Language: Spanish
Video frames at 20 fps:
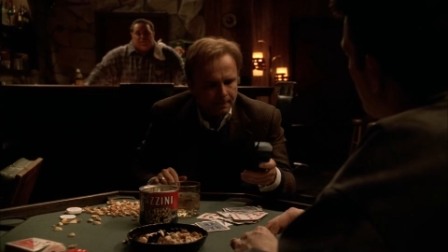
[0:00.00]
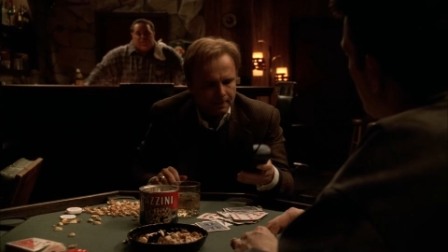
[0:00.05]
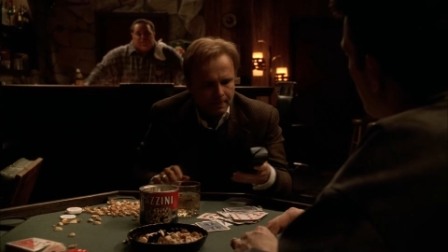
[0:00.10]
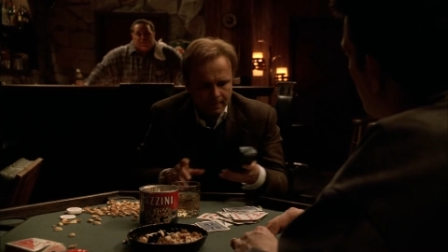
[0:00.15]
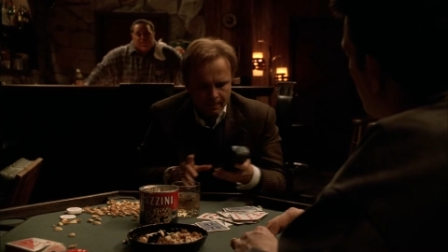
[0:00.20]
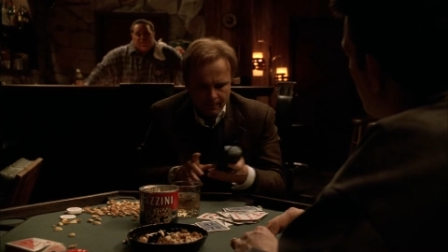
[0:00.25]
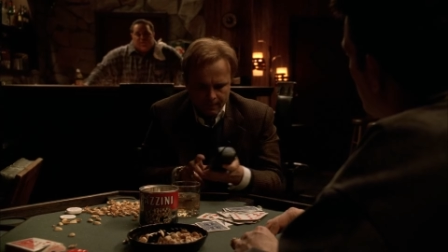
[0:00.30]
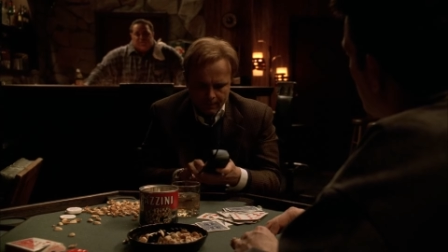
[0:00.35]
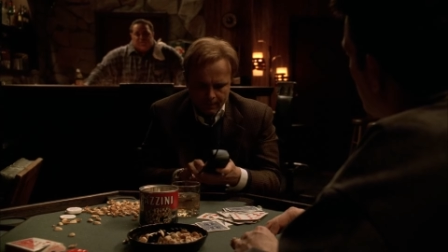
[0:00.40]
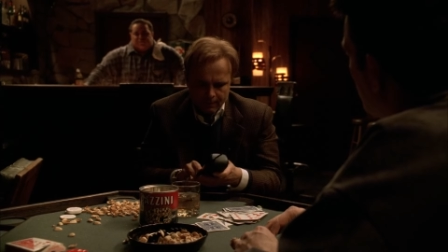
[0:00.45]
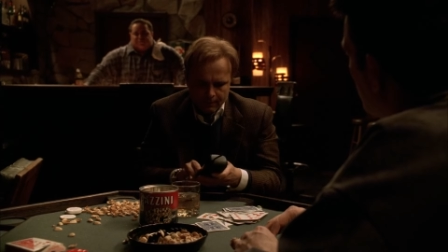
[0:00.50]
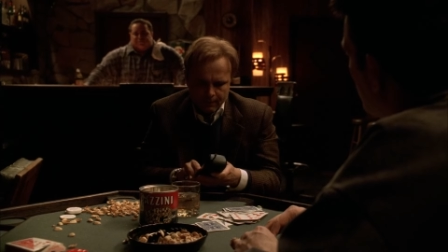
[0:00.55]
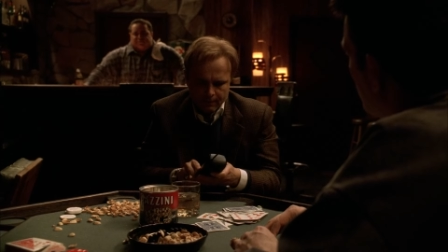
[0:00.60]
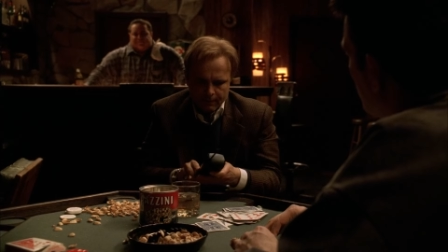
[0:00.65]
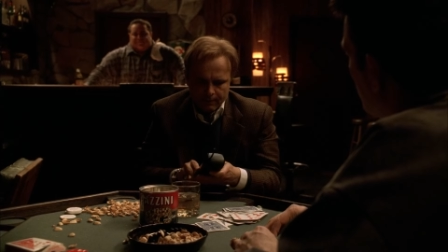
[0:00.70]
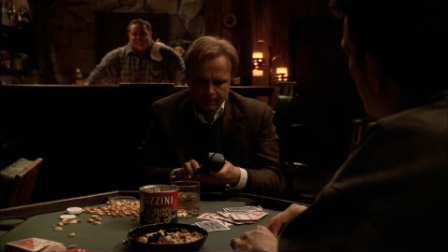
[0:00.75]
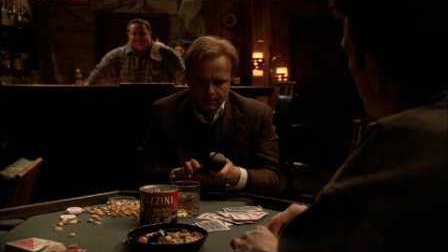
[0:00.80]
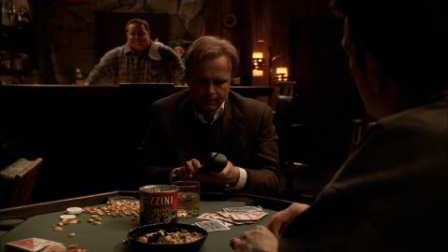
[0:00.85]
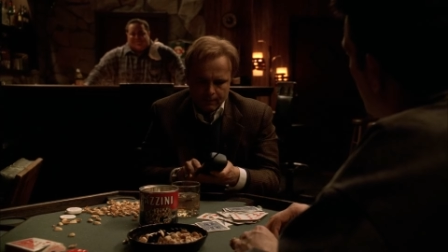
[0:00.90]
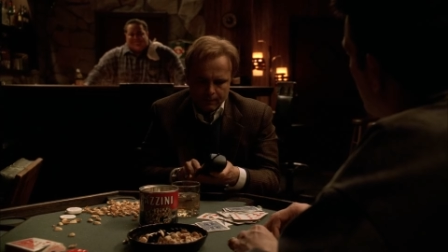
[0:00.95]
Ralph
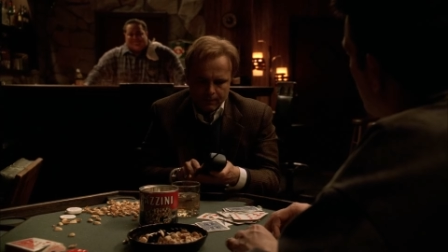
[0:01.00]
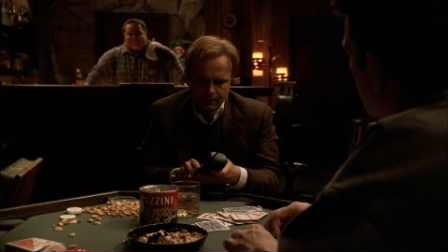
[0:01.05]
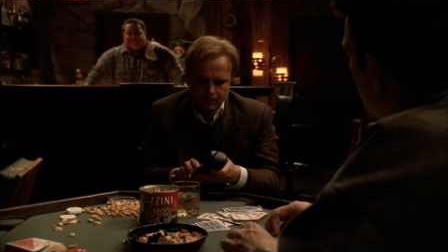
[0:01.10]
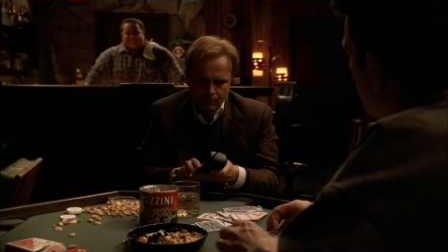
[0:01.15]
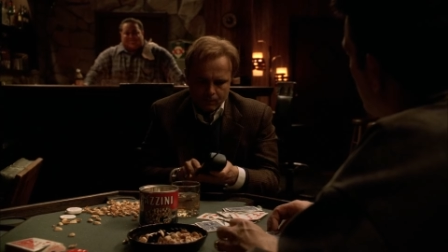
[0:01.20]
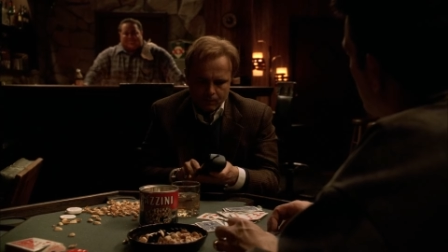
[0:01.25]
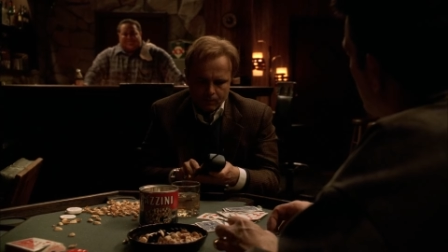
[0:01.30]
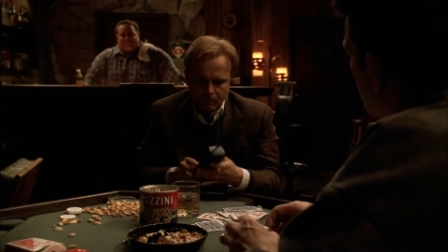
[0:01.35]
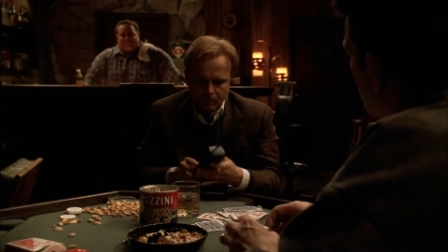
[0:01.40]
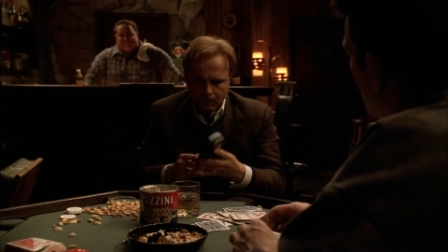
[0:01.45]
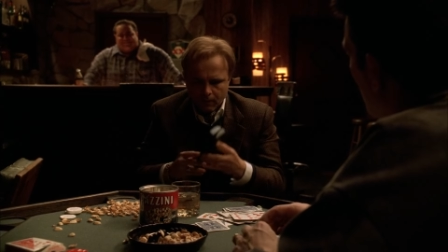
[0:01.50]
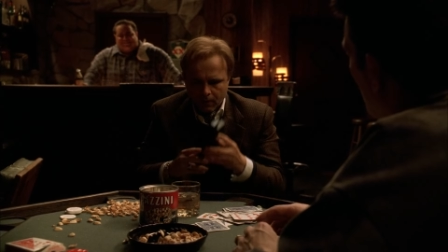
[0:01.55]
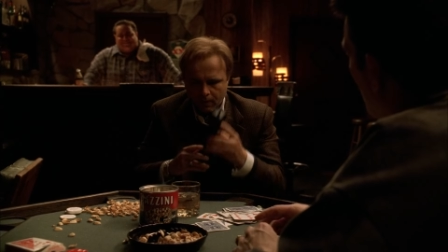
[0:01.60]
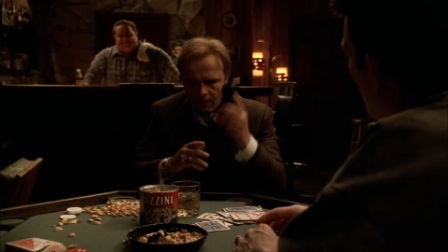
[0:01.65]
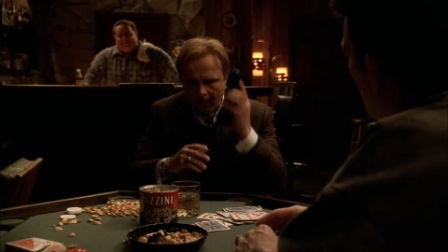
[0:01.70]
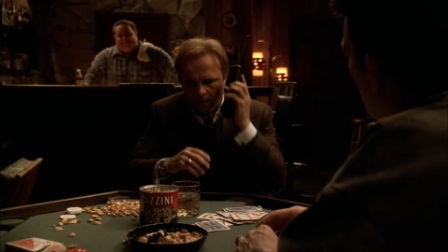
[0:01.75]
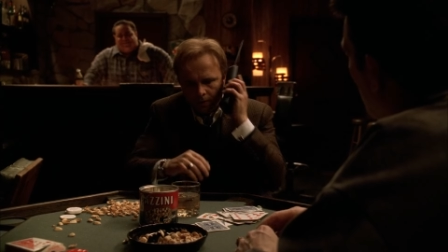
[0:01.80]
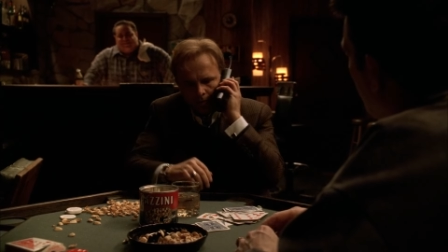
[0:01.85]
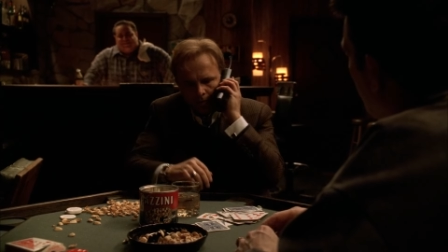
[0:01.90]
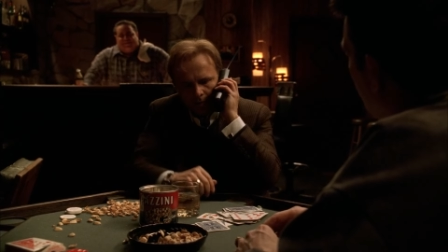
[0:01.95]
le dijo a la madre
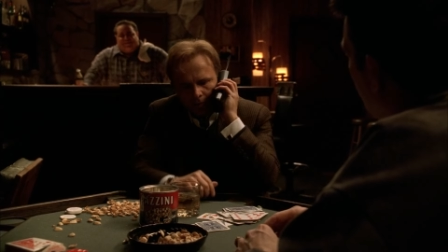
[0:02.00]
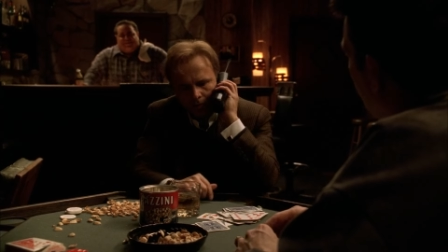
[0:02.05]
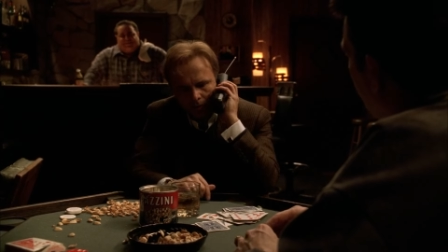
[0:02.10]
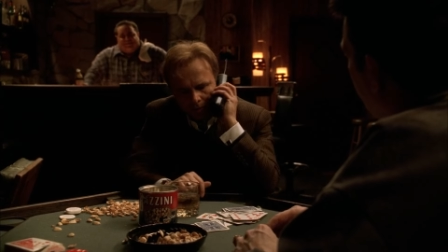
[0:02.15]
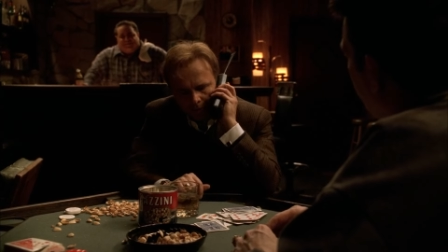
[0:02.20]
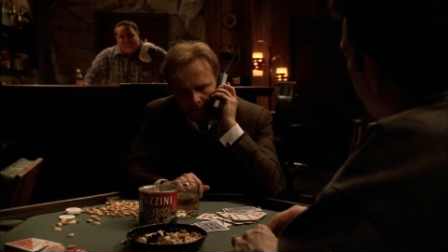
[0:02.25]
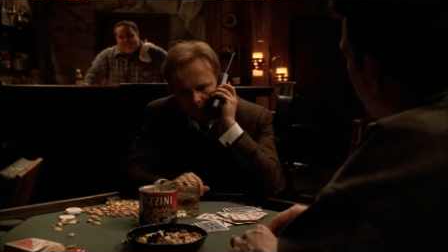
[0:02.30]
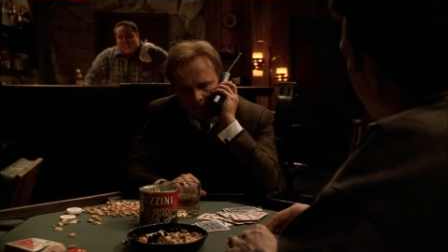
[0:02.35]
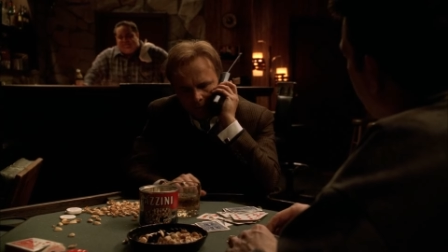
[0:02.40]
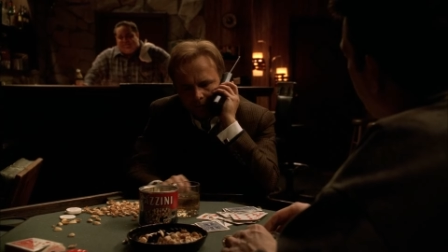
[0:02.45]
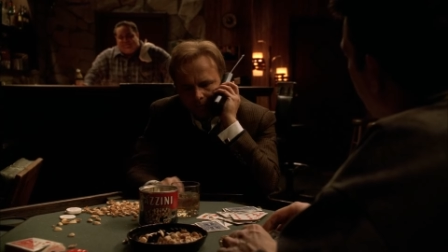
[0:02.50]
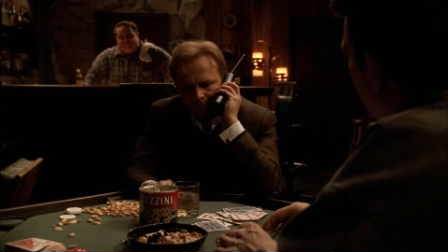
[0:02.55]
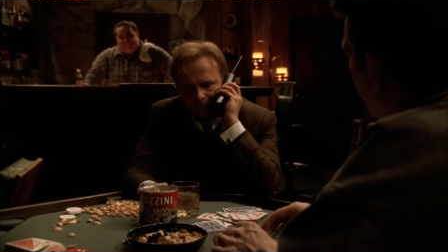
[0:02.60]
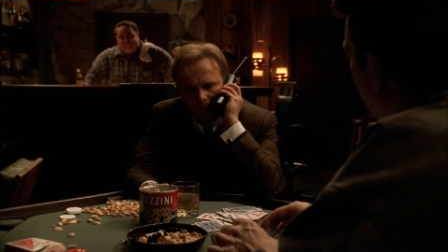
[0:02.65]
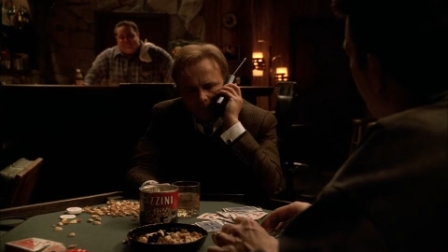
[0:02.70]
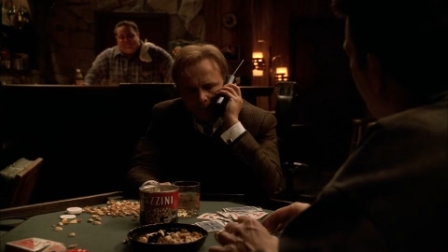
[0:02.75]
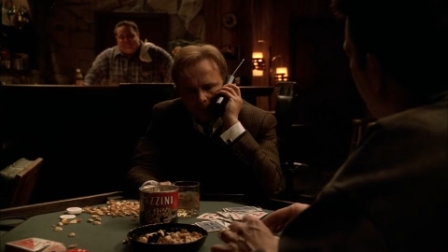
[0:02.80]
de Pauli que su hijo